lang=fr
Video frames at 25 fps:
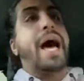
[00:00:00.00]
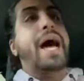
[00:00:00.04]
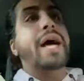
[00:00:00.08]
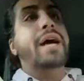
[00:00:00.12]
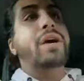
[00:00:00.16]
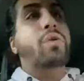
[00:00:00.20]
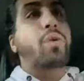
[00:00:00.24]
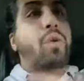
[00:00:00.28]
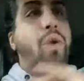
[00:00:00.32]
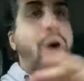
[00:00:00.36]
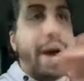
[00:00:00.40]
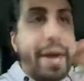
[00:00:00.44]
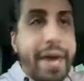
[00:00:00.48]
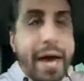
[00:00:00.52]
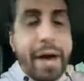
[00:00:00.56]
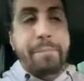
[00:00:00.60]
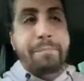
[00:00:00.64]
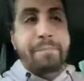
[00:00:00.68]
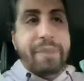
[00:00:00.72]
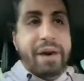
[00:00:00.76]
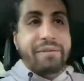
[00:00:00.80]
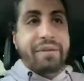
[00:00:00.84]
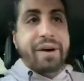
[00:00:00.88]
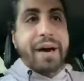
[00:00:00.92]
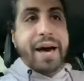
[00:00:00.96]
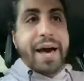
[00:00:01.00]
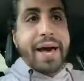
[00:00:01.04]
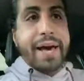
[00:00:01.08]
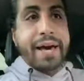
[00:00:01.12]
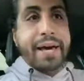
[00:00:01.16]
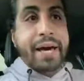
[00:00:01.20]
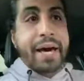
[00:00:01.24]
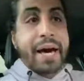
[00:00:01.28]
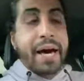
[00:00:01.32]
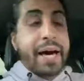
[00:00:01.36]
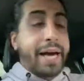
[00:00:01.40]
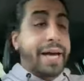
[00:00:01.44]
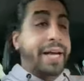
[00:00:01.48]
incroyable mais vrai.
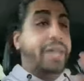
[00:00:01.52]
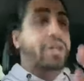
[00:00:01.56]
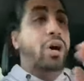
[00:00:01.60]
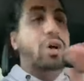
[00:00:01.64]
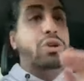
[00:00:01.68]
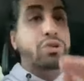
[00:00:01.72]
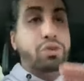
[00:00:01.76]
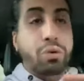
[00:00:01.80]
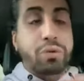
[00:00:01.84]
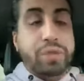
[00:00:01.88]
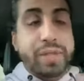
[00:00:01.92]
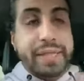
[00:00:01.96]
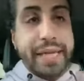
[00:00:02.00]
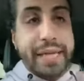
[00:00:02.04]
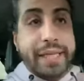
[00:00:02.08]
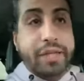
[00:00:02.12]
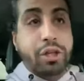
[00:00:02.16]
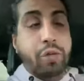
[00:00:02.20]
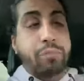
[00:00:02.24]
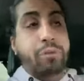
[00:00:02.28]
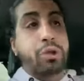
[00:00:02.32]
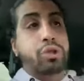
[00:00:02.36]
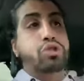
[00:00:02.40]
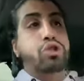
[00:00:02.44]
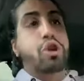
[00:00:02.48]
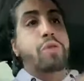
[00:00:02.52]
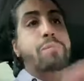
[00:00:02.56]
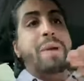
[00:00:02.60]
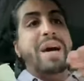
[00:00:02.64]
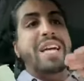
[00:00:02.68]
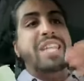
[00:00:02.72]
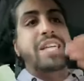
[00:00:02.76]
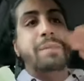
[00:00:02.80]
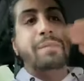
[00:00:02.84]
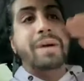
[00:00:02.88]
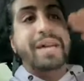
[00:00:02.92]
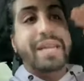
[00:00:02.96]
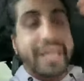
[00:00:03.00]
Et quand on sait que monsieur
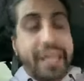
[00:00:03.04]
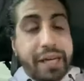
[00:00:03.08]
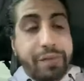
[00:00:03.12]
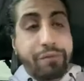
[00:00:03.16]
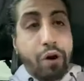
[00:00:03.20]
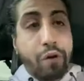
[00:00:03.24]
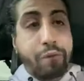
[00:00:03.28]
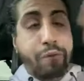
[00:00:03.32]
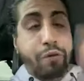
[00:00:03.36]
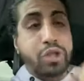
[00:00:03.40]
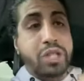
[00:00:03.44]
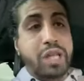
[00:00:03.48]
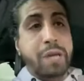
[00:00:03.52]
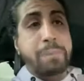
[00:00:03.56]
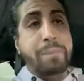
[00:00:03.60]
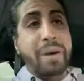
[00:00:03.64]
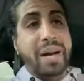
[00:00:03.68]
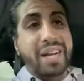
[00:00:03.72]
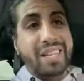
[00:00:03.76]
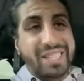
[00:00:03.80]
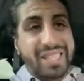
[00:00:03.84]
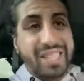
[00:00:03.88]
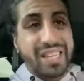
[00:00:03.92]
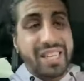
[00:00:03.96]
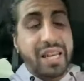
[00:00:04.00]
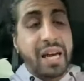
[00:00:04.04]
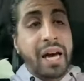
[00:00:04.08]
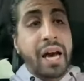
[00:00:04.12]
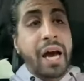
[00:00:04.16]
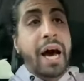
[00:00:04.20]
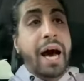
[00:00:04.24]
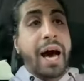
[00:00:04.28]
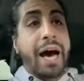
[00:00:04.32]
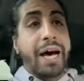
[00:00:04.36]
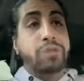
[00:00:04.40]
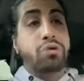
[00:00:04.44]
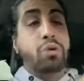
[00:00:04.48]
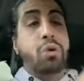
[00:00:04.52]
Benjamin Griveaux faisait partie
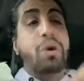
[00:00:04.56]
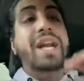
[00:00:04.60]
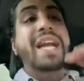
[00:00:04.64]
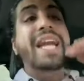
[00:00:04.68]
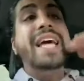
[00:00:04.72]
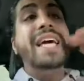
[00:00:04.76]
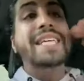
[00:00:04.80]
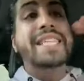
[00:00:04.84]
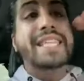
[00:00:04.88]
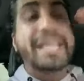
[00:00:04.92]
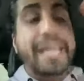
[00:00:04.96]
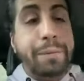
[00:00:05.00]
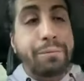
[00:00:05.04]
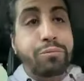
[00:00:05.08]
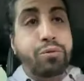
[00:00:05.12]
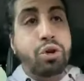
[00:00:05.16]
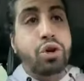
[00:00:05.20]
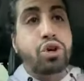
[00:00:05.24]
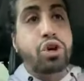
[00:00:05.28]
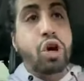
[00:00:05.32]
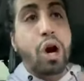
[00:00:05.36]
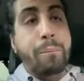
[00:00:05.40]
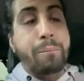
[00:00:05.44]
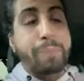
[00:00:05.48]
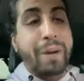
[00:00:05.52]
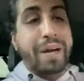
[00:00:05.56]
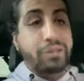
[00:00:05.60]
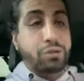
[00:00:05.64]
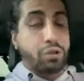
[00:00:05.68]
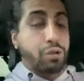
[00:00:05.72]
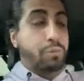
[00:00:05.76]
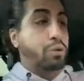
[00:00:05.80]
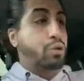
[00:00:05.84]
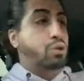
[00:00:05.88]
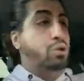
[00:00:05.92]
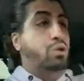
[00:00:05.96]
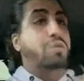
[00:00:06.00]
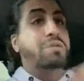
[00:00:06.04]
hein, de l'équipe de campagne de
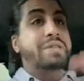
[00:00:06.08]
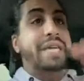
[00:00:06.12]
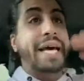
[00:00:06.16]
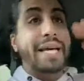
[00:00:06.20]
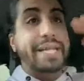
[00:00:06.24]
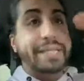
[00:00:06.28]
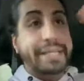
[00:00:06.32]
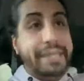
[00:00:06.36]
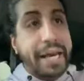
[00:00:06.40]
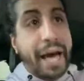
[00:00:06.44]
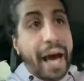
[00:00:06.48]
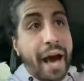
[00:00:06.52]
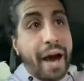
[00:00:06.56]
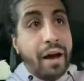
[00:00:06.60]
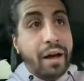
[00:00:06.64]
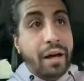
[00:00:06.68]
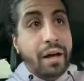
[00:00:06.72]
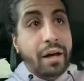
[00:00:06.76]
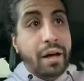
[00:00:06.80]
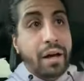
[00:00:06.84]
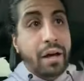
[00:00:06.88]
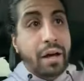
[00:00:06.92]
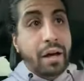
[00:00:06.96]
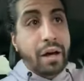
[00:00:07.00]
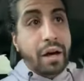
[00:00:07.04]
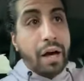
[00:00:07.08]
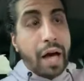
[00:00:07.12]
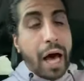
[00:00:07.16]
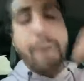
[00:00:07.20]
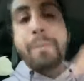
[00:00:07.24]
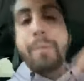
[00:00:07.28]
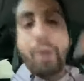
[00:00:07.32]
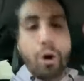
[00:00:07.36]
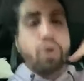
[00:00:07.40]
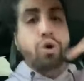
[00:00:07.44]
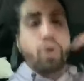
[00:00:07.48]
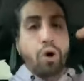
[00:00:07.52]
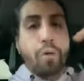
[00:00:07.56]
monsieur DSK, eh
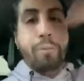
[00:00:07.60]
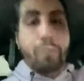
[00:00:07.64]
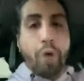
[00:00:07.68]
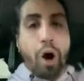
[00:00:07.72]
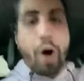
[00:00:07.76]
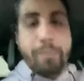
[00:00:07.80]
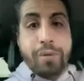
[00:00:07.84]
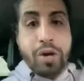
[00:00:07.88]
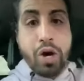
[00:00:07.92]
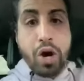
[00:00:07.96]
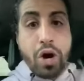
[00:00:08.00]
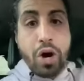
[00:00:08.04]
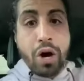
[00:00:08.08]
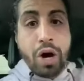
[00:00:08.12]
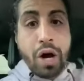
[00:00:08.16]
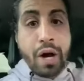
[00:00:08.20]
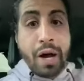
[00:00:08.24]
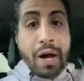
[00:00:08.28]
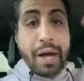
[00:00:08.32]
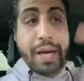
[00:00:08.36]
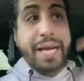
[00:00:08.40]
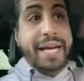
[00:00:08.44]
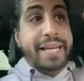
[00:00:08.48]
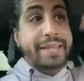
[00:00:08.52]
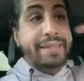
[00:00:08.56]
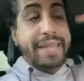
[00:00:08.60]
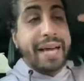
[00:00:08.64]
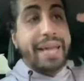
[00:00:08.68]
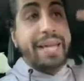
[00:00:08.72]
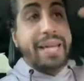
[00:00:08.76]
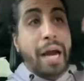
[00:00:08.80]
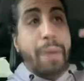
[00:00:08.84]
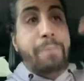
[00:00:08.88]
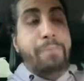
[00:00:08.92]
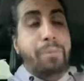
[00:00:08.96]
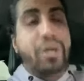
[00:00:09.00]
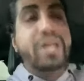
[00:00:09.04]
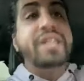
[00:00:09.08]
ben on comprend mieux l'état de
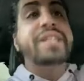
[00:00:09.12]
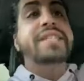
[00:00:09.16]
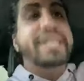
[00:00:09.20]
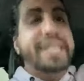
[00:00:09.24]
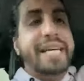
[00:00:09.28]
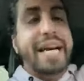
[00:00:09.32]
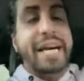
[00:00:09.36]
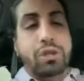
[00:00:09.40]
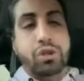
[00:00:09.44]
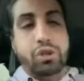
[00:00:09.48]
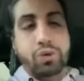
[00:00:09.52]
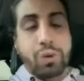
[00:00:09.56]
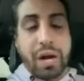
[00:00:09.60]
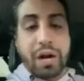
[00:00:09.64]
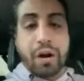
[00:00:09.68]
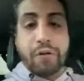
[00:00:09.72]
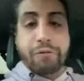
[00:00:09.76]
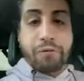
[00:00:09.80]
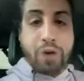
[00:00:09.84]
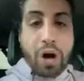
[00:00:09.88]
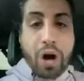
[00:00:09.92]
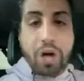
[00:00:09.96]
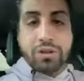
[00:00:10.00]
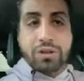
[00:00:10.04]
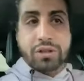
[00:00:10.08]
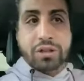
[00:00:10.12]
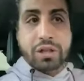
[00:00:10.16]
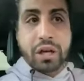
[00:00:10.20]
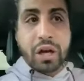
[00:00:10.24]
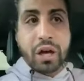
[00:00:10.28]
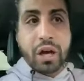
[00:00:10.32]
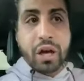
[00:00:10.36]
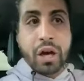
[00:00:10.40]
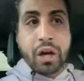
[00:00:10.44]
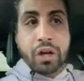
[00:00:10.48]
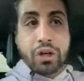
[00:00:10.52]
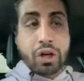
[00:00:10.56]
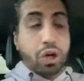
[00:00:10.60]
la politique actuelle en France.
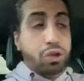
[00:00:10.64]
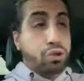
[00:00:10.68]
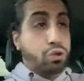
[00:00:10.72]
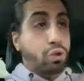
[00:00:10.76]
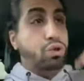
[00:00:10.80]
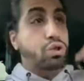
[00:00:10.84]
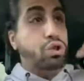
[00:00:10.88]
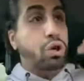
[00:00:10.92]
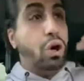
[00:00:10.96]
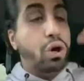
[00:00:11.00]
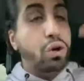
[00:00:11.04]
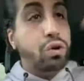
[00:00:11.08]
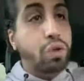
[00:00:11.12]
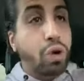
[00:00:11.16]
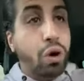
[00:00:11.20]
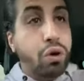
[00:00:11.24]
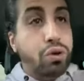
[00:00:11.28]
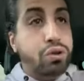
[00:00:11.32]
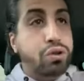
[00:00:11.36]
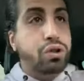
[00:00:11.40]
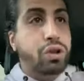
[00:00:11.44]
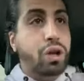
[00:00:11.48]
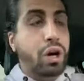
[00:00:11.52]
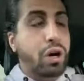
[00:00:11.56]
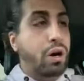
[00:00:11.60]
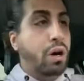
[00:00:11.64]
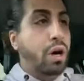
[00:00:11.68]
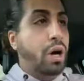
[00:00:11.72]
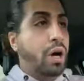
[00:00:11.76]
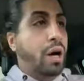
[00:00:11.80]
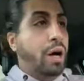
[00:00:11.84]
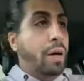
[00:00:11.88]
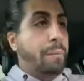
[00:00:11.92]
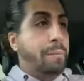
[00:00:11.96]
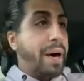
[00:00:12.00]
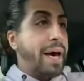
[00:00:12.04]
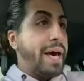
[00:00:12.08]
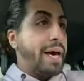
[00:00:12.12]
Quand on se rend compte que
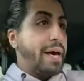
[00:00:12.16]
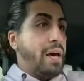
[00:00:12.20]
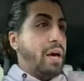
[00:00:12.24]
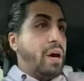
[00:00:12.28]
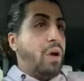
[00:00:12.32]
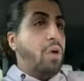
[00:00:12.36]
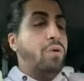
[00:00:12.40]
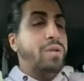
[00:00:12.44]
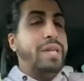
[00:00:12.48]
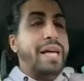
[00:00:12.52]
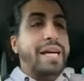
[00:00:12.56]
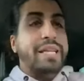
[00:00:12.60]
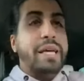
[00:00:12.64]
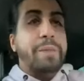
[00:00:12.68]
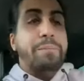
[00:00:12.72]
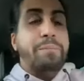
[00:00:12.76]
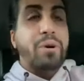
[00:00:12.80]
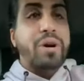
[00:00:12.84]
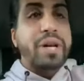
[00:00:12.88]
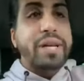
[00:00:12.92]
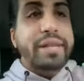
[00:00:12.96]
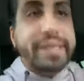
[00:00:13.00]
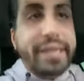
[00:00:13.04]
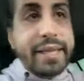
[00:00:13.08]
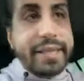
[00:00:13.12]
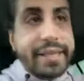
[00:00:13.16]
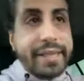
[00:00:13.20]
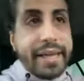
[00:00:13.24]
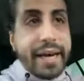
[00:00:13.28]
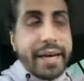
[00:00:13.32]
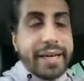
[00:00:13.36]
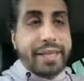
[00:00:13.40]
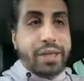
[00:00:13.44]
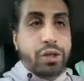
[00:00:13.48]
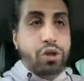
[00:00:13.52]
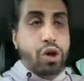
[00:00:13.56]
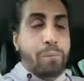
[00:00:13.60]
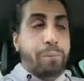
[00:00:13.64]
ben, on a des politiciens
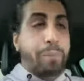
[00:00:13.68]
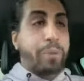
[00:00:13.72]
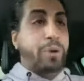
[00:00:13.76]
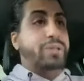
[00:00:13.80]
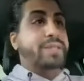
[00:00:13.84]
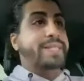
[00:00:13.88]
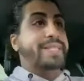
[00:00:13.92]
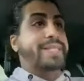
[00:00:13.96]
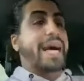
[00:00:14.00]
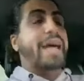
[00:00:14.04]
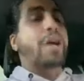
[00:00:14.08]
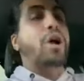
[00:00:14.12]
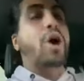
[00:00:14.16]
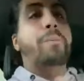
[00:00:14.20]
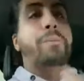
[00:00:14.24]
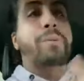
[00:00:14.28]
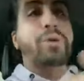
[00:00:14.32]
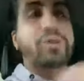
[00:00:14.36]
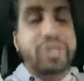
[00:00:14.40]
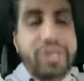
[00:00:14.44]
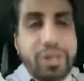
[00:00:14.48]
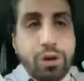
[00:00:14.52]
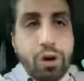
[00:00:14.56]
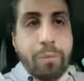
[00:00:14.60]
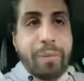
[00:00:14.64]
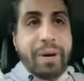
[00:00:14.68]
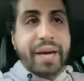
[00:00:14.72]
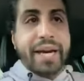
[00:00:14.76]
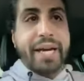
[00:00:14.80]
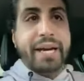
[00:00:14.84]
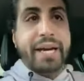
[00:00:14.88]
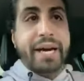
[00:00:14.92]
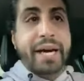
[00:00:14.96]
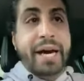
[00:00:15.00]
qui ne pensent qu'à leur petit nombril,